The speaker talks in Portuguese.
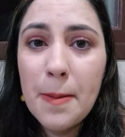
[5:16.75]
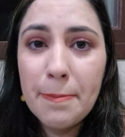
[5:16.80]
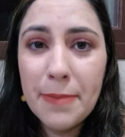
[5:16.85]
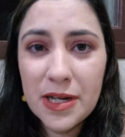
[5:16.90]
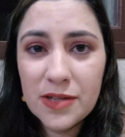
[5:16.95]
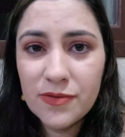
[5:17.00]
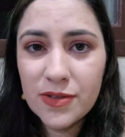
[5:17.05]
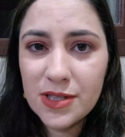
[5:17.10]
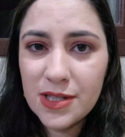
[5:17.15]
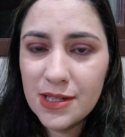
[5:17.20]

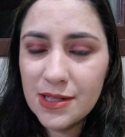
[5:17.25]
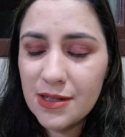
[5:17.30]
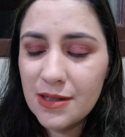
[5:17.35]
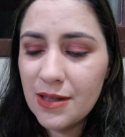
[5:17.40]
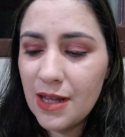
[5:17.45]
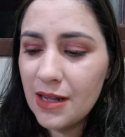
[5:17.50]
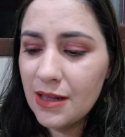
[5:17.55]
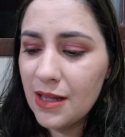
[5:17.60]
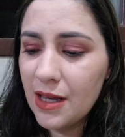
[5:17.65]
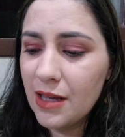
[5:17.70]
Mas vocês
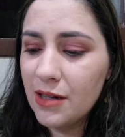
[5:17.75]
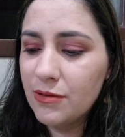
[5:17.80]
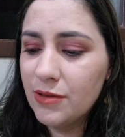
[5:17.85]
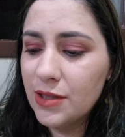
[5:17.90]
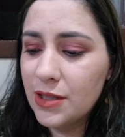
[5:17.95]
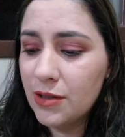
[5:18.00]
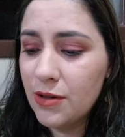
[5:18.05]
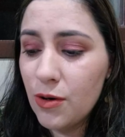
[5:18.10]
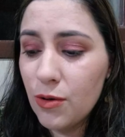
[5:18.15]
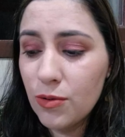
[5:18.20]
entenderam,
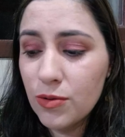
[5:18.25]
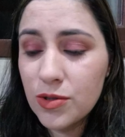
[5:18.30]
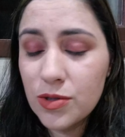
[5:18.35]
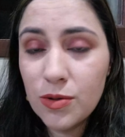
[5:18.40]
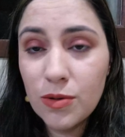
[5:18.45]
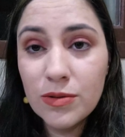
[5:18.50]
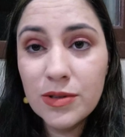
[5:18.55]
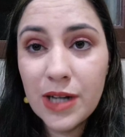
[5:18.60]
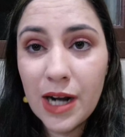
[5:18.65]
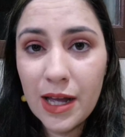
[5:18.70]
então alguns
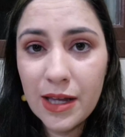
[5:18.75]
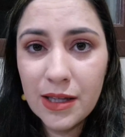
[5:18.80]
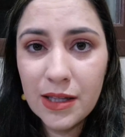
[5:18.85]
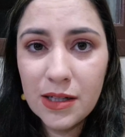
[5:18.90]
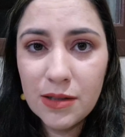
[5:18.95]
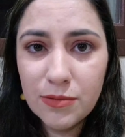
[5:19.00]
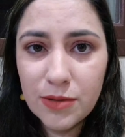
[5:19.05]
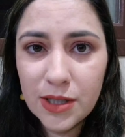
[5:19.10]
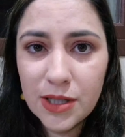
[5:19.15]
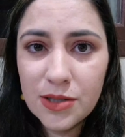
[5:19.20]

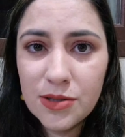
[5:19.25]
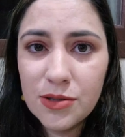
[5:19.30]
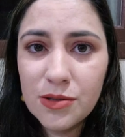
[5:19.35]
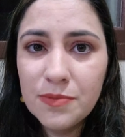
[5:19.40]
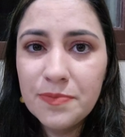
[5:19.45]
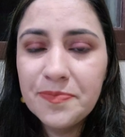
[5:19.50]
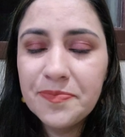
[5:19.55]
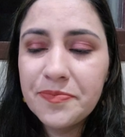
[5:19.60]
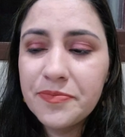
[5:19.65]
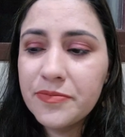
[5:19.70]
contraíram
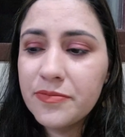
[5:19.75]
isso.